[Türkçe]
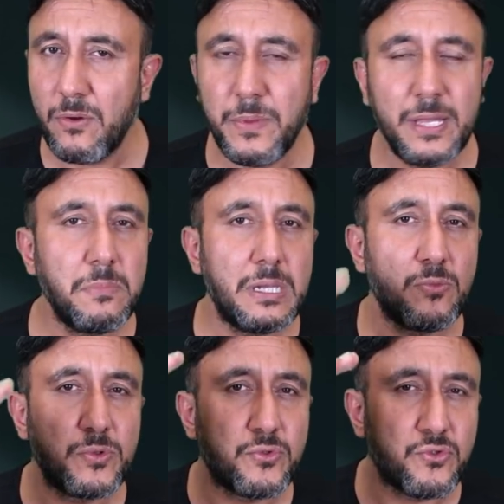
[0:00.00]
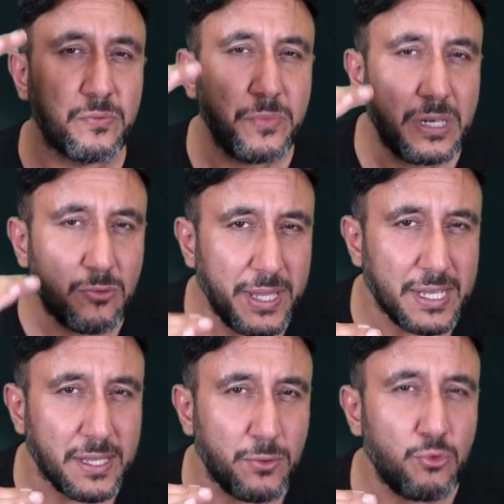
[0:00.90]
Ama ben minimumu tuttum. Minimum
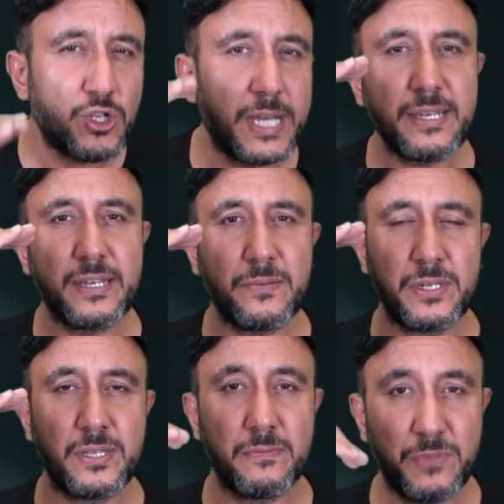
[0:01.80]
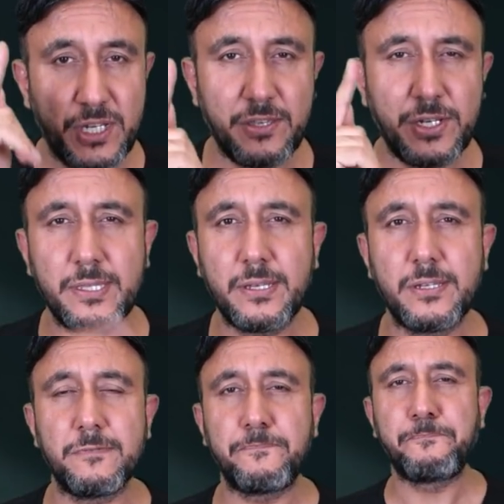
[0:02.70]
en azından 3 saat ayırabilir dedim çalışanlar
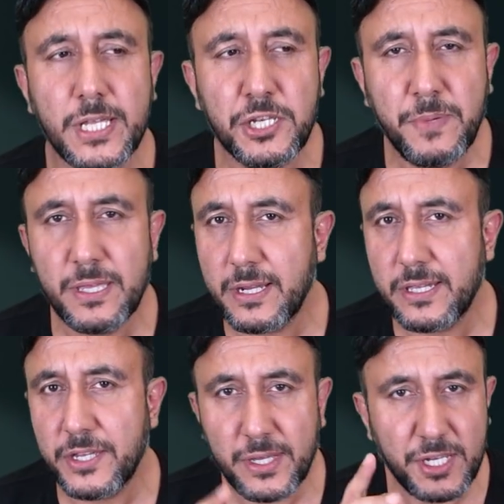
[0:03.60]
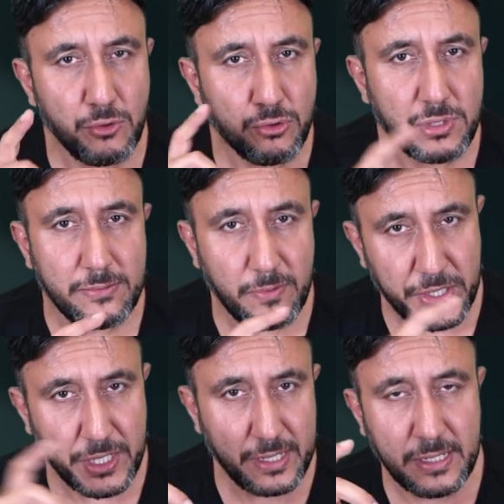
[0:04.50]
için. Çalışmayan arkadaşlar için ortalama
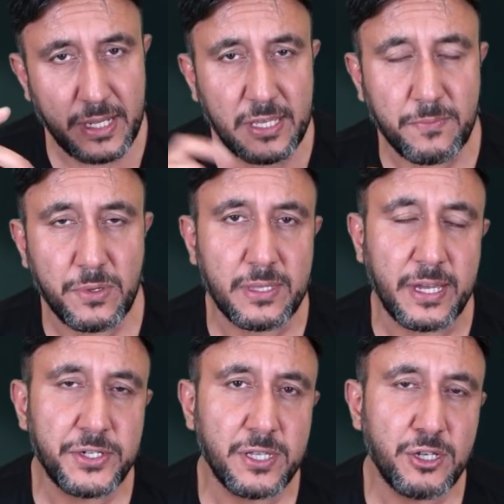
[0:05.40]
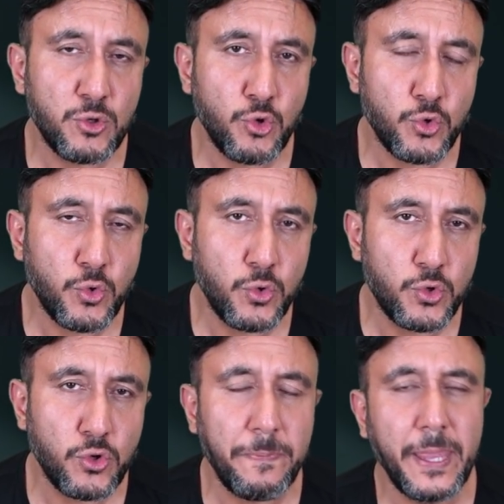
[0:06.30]
5-6 saatlik bir ders çalışma söz
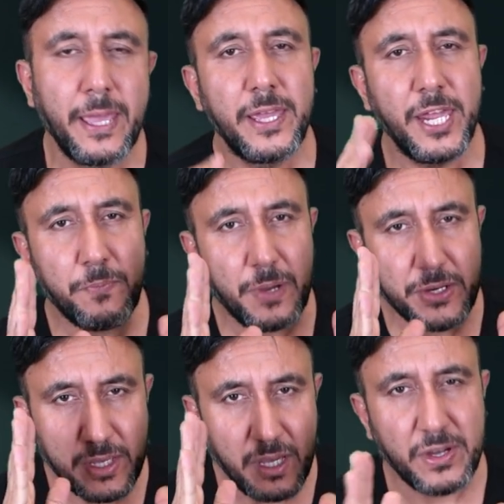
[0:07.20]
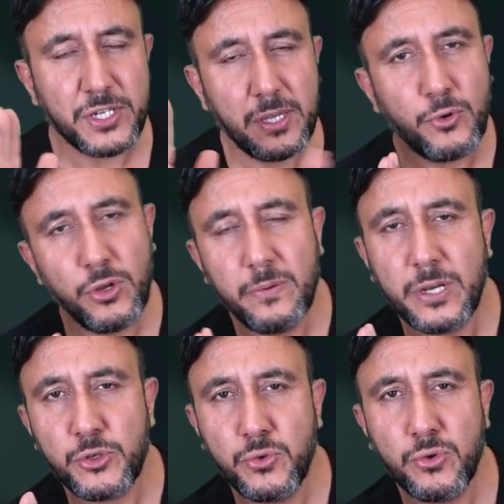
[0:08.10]
konusu. İlk başta yavaş tempoyla
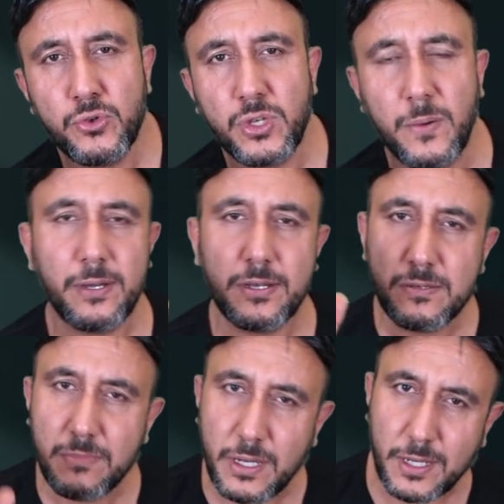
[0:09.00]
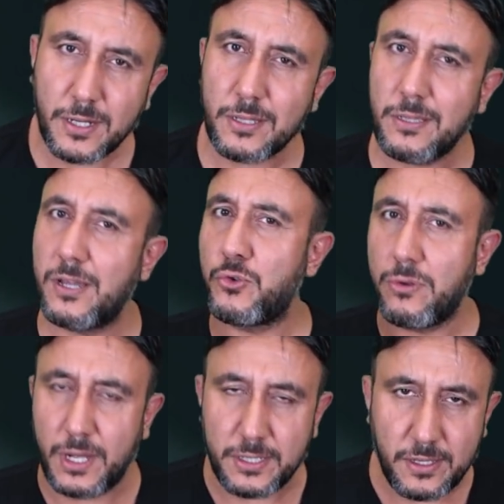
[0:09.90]
başlıyoruz ama Kasım'dan Aralık'tan
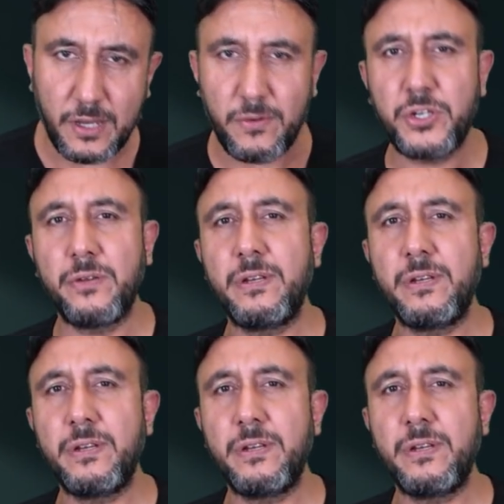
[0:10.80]
sonra artık yavaş